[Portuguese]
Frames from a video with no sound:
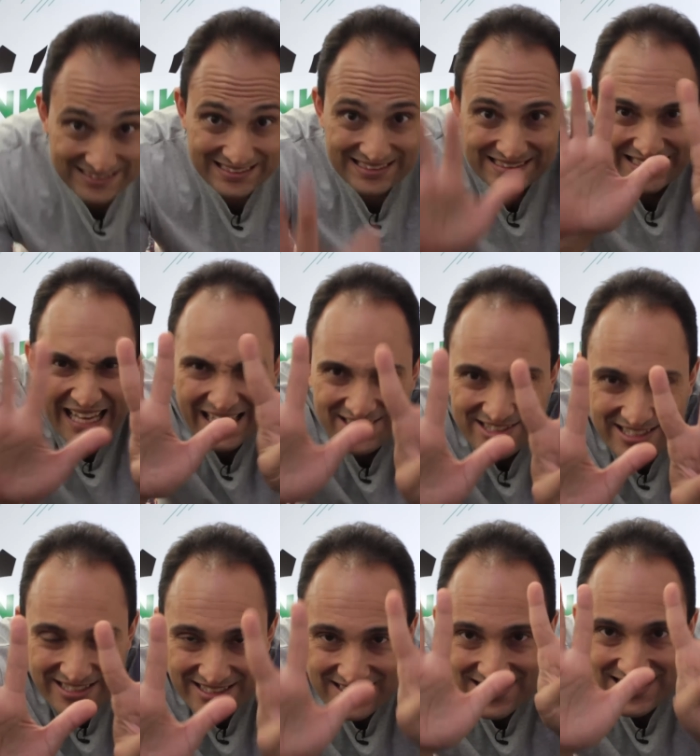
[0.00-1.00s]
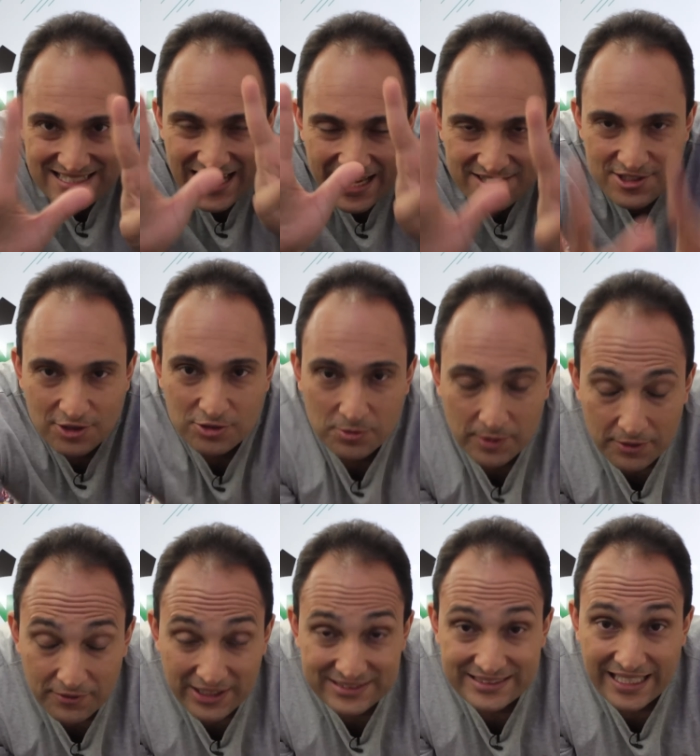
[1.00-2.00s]
7. 7 é o número
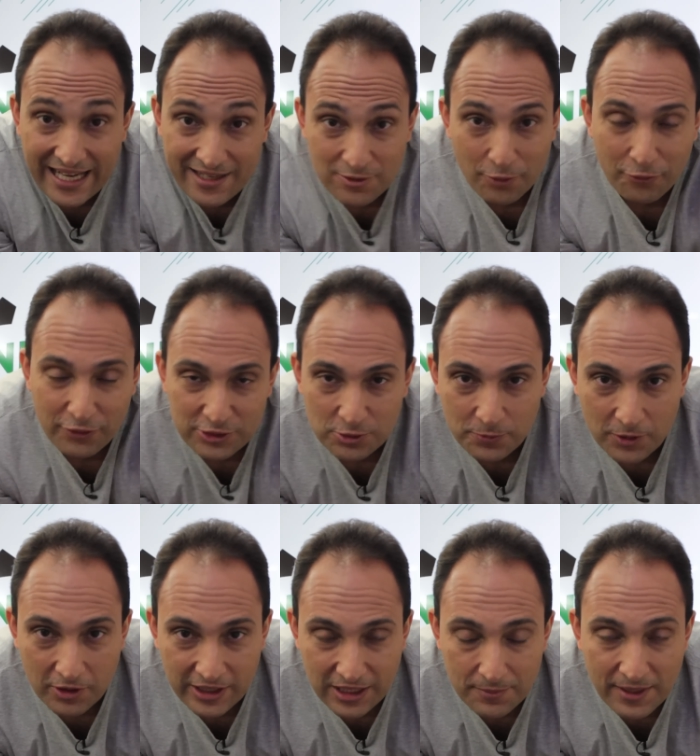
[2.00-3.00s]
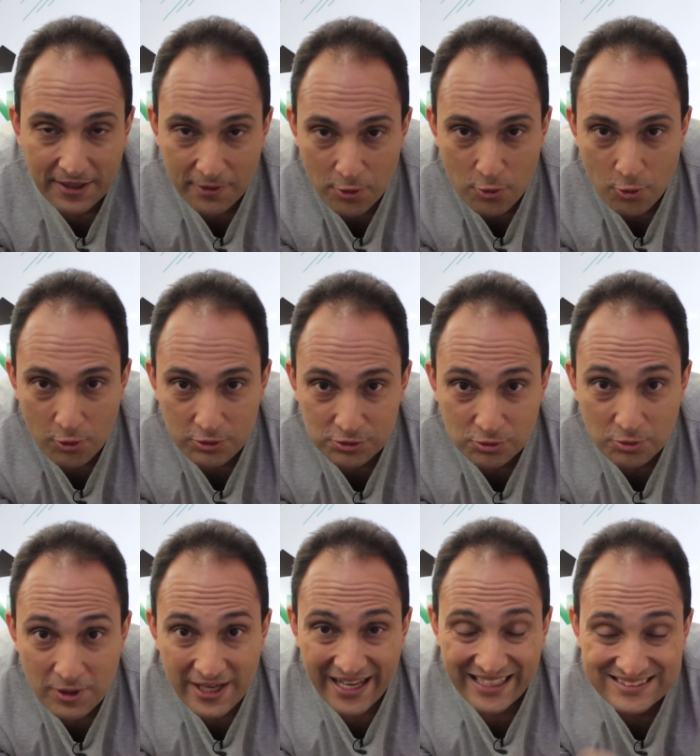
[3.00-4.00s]
VSR. No fim do programa eu
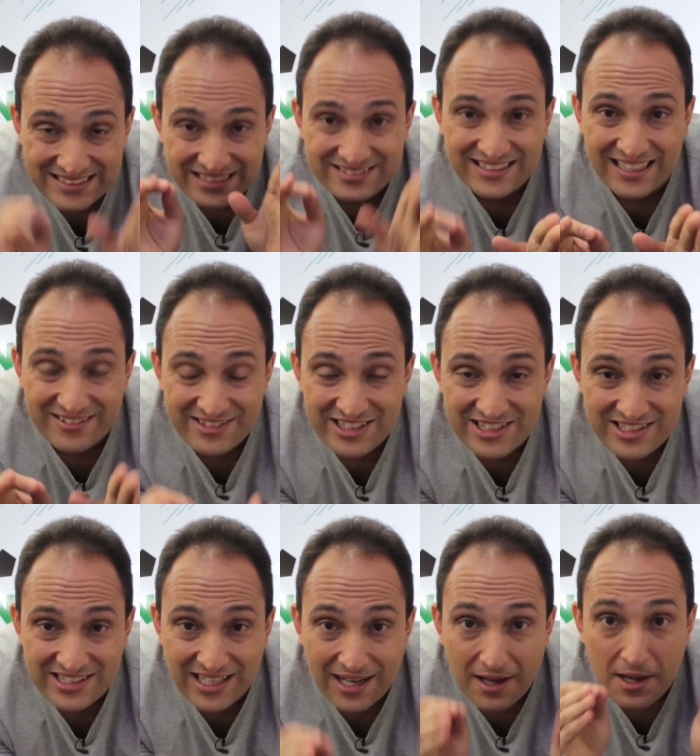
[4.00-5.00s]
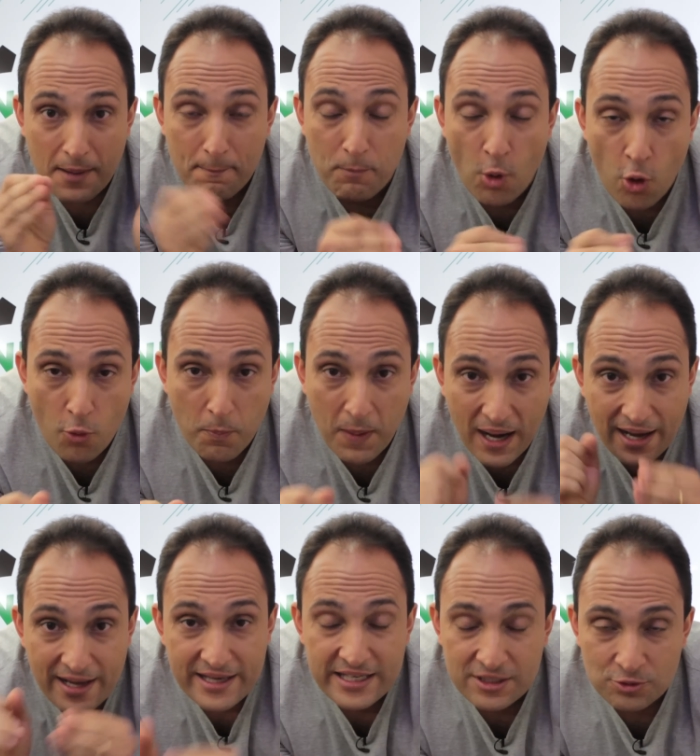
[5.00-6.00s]
conto essa estatística
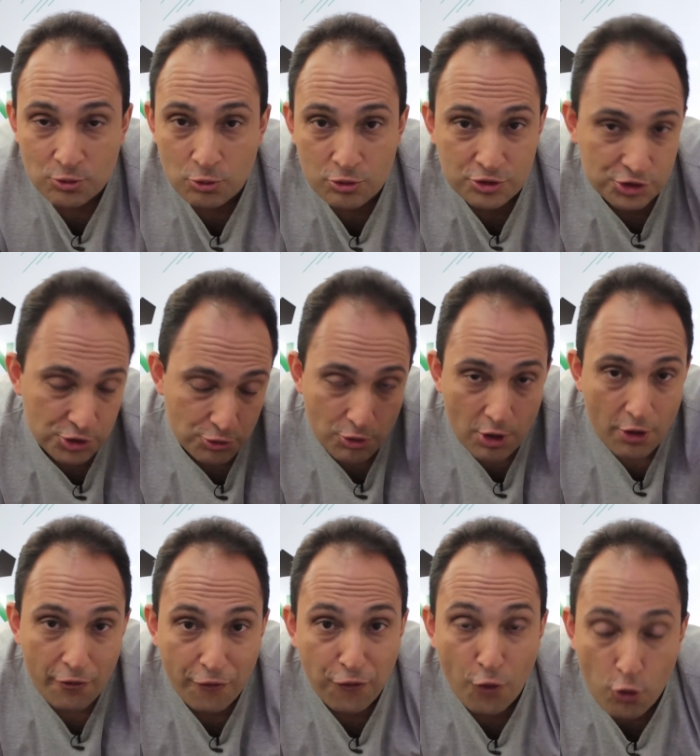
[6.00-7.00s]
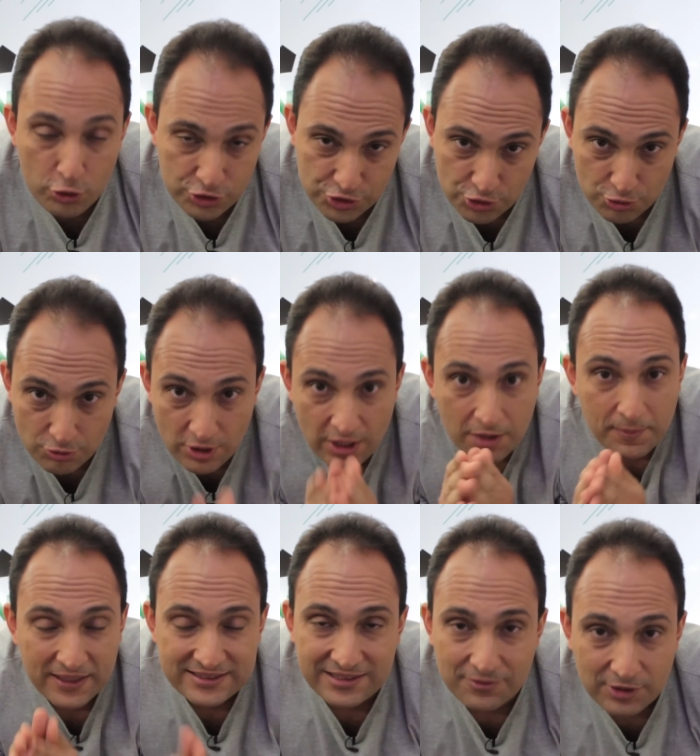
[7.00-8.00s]
boba, inútil, fútil,
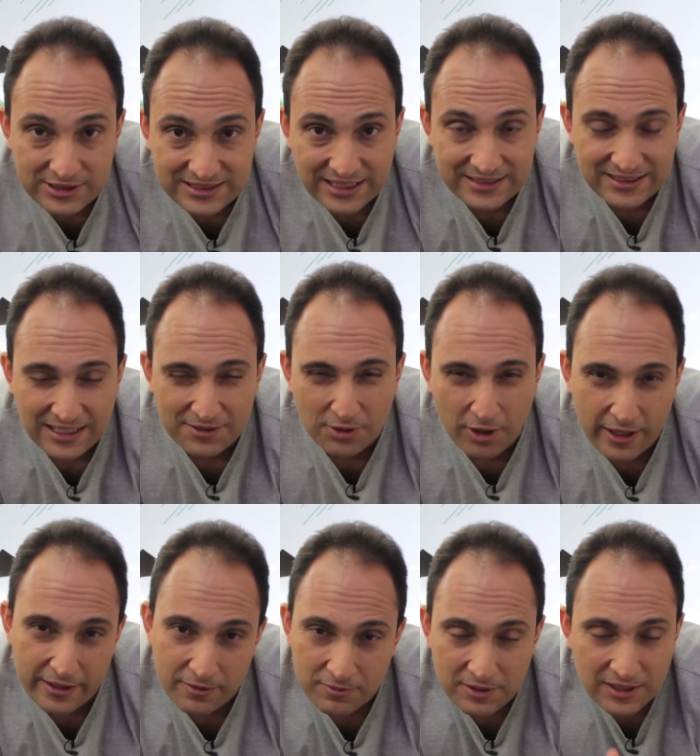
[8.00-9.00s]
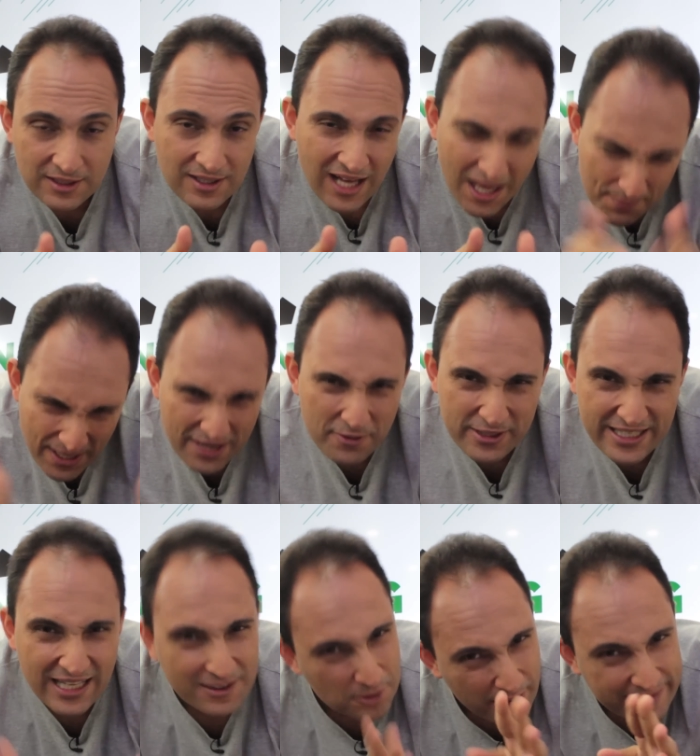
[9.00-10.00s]
mas que vocês adoram. A
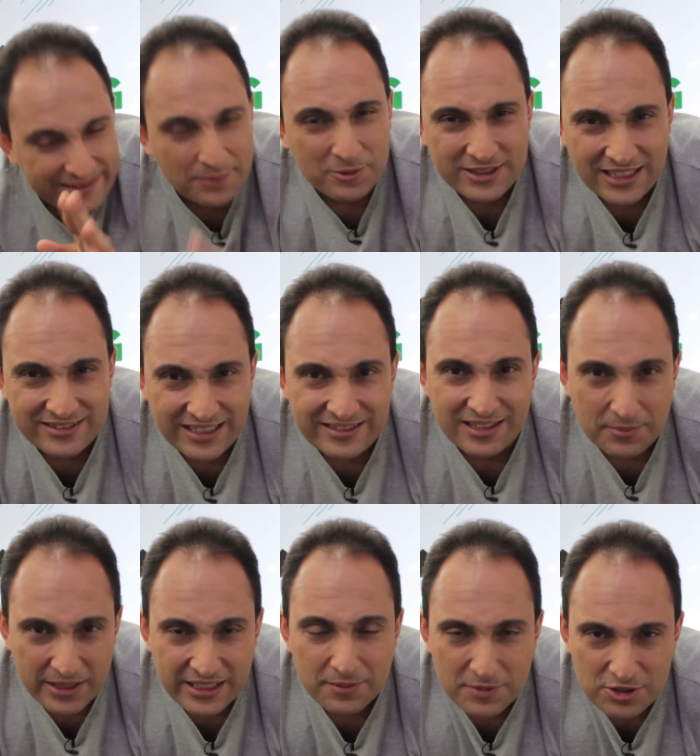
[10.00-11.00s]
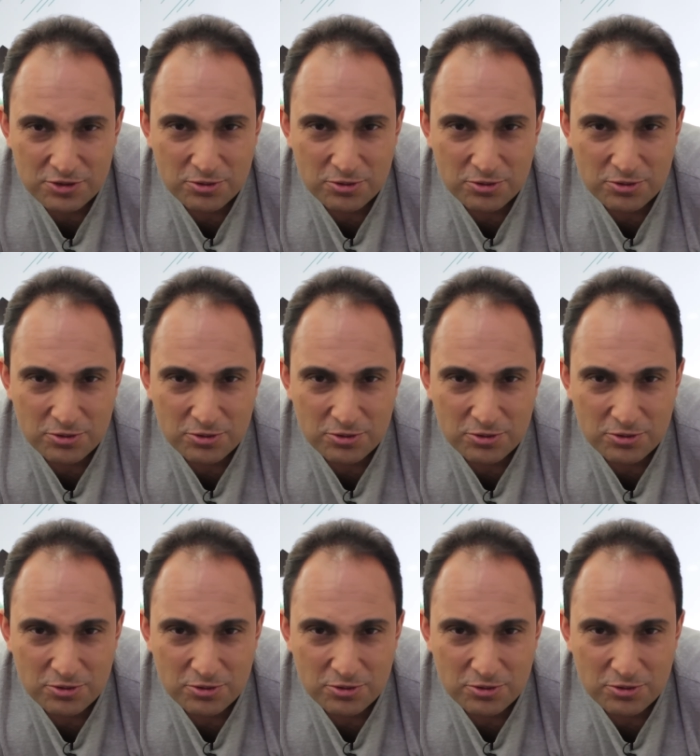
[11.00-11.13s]
maioria adora, tem muita gente também que me